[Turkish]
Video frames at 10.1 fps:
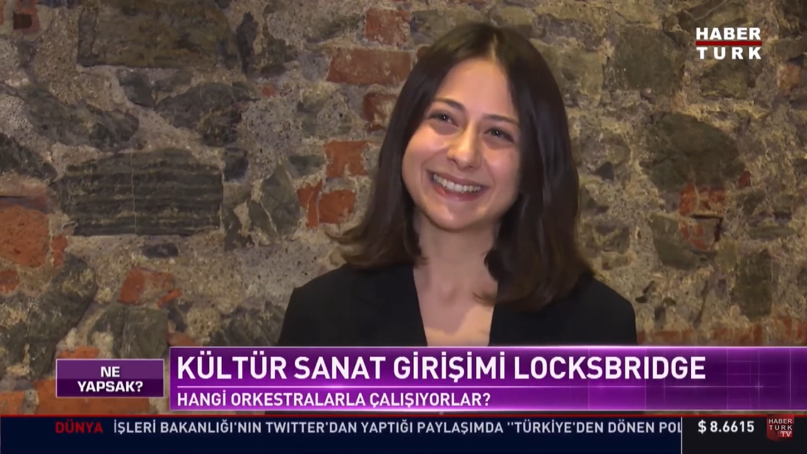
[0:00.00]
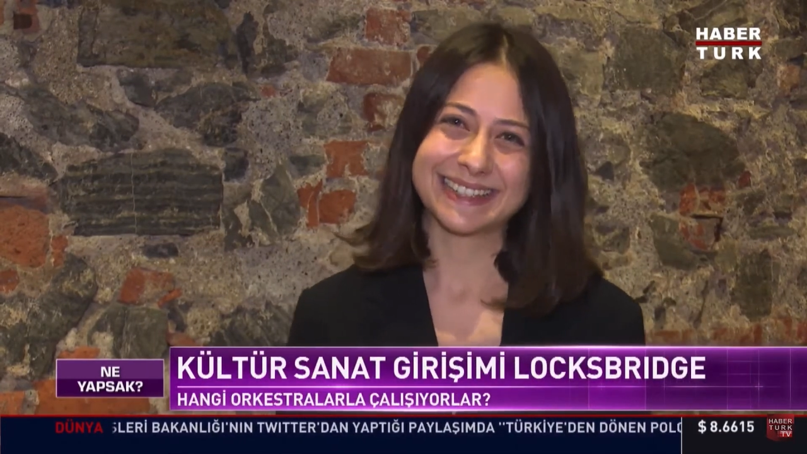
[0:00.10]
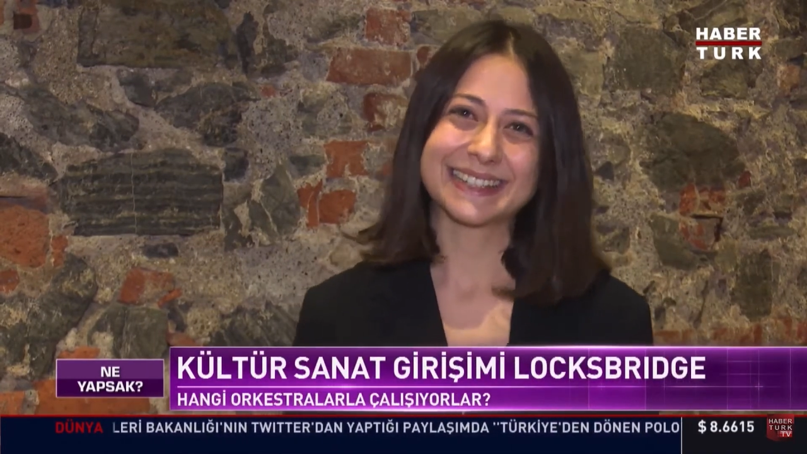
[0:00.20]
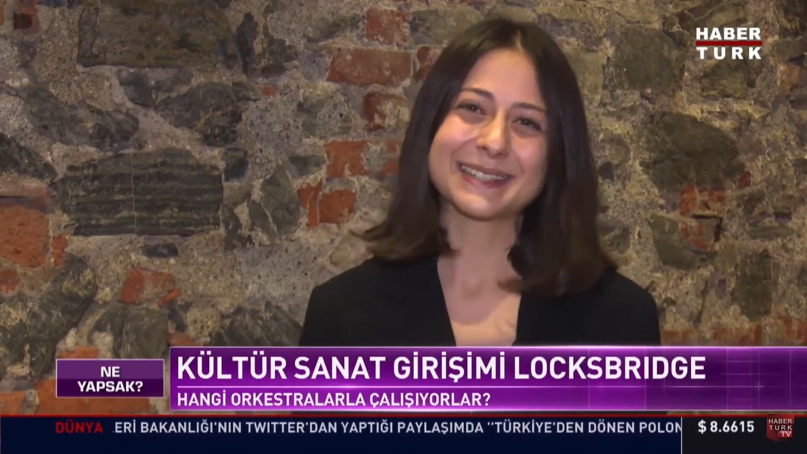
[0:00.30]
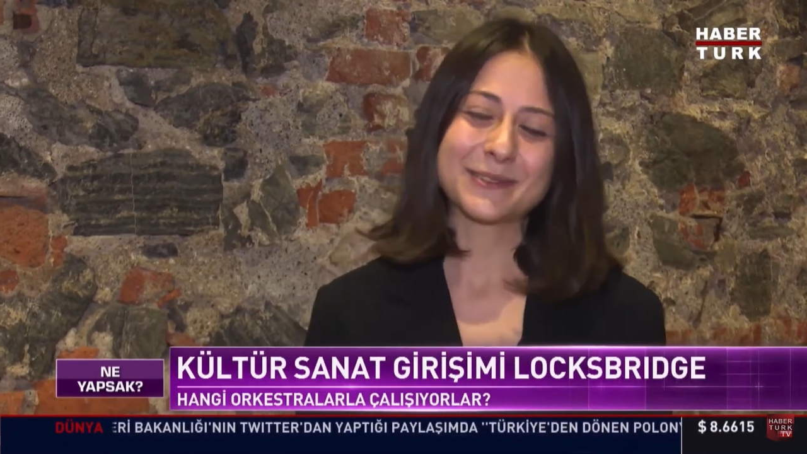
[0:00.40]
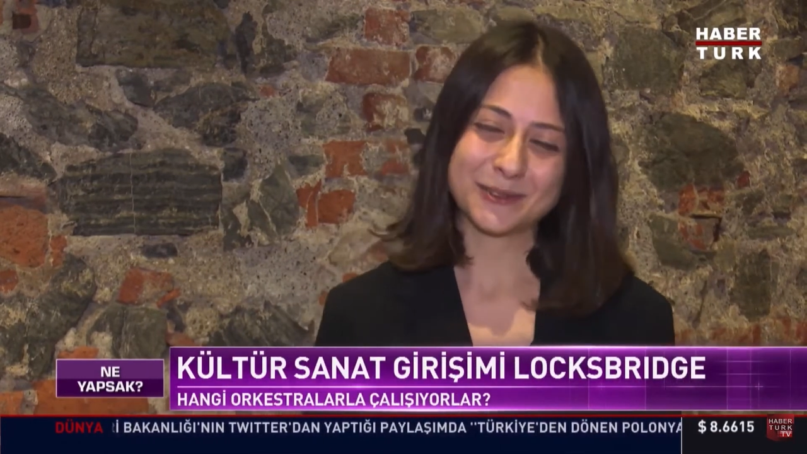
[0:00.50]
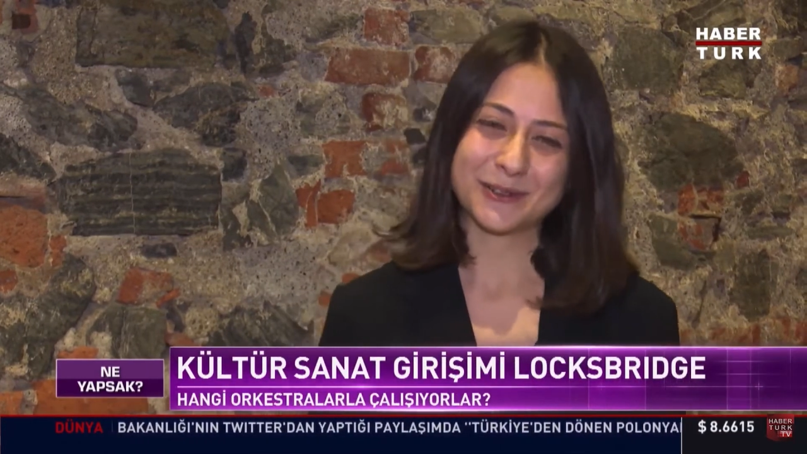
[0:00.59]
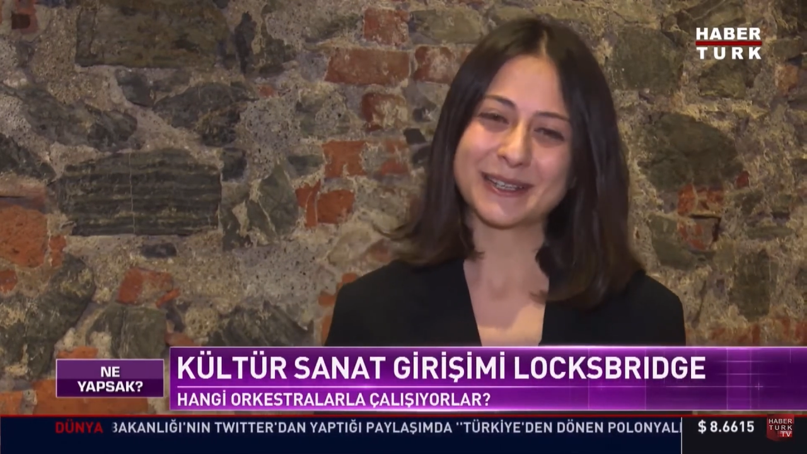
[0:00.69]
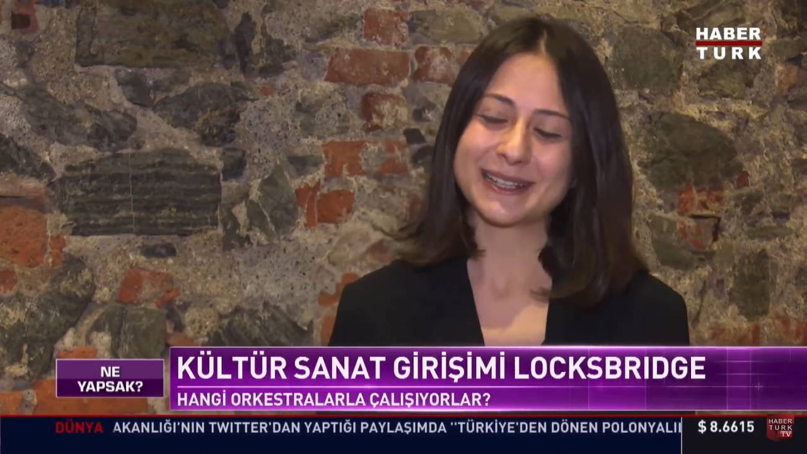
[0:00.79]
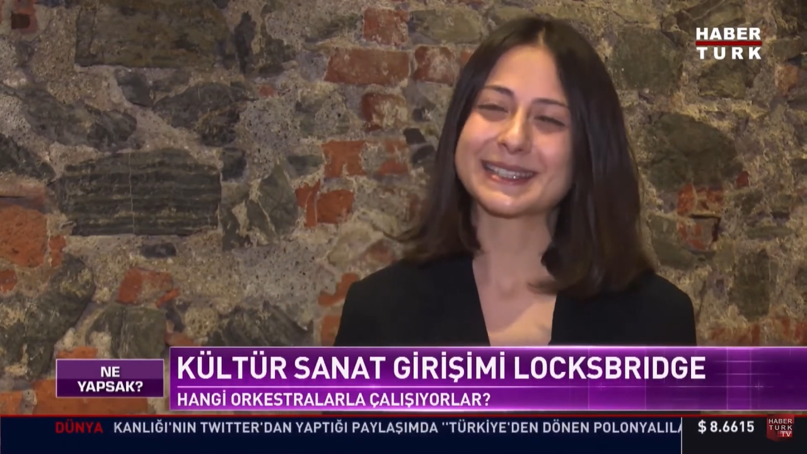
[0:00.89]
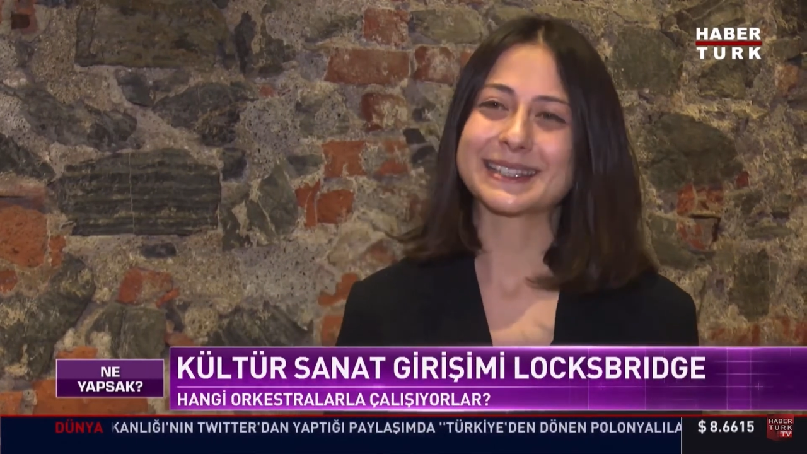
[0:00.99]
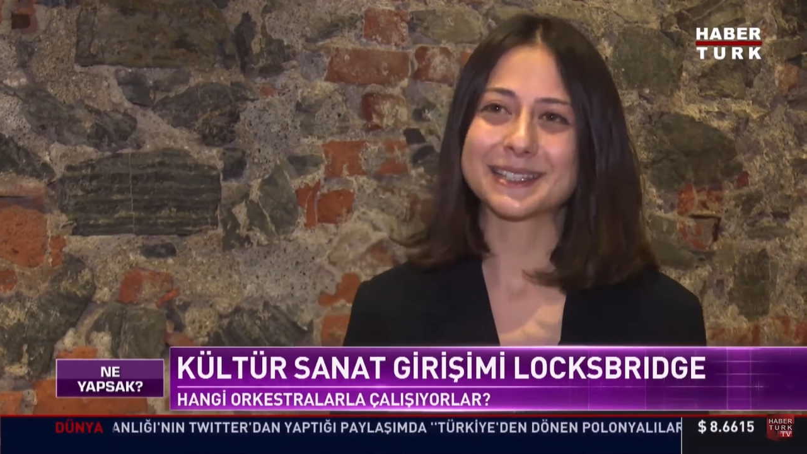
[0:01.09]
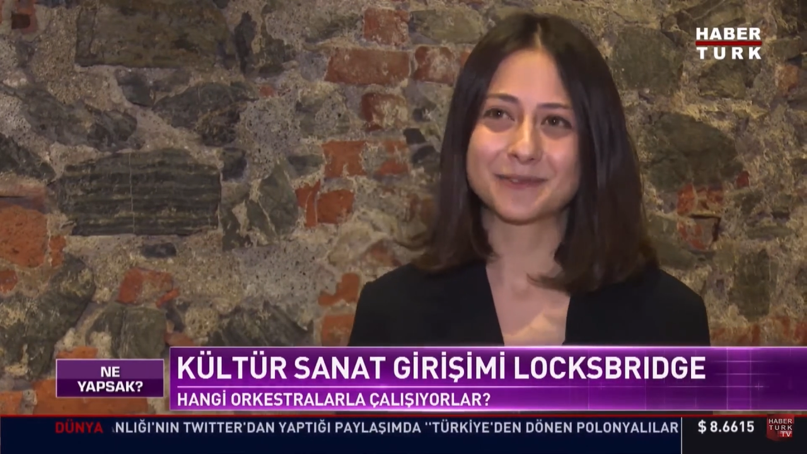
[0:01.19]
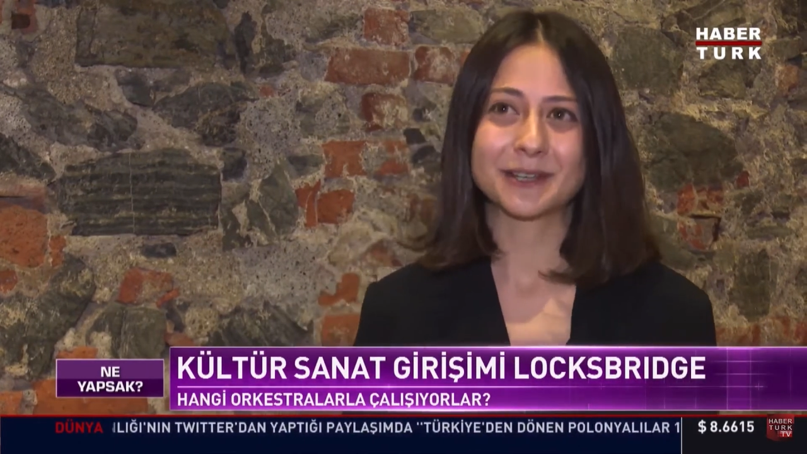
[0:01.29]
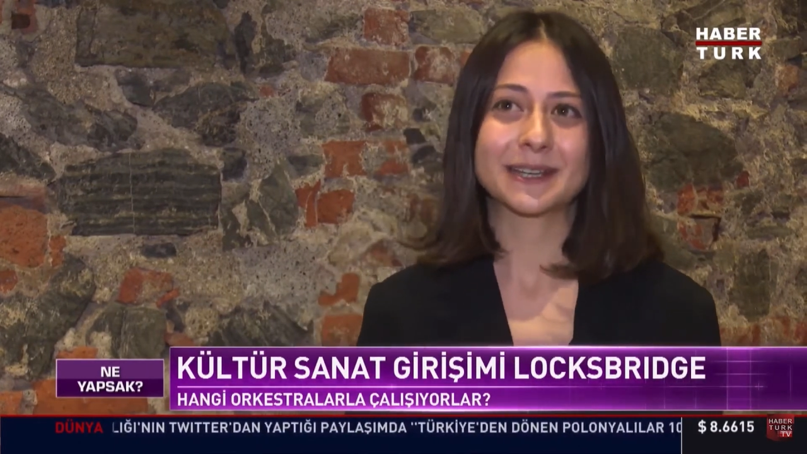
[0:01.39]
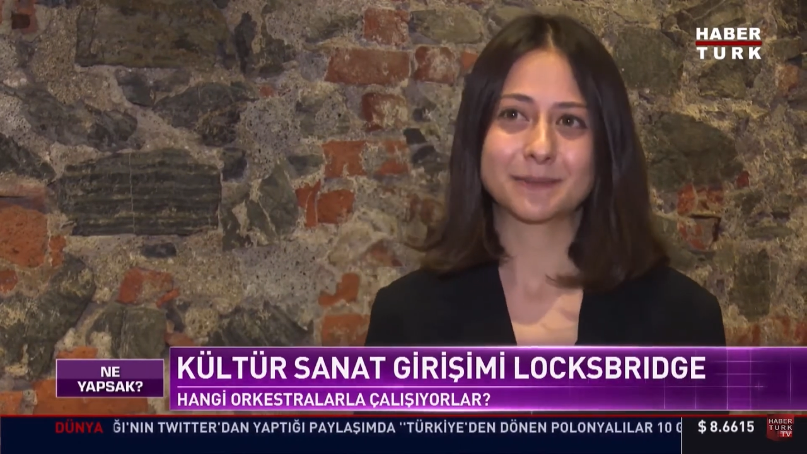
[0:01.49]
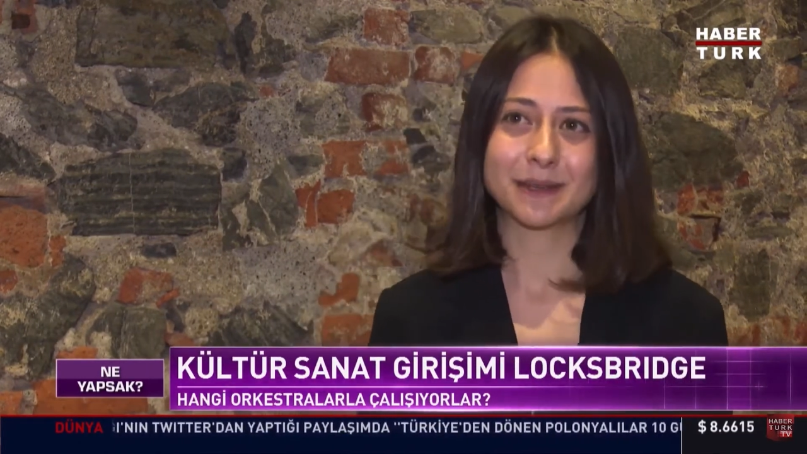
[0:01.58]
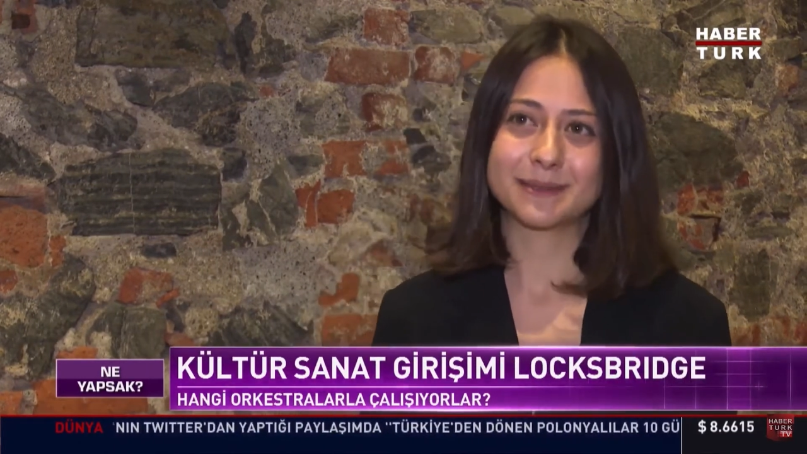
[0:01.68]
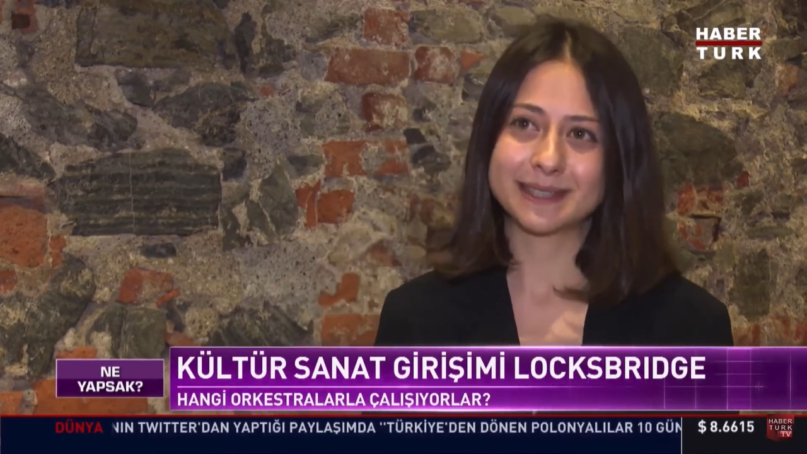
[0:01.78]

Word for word: İngiliz Oda Orkestrası ve Akademi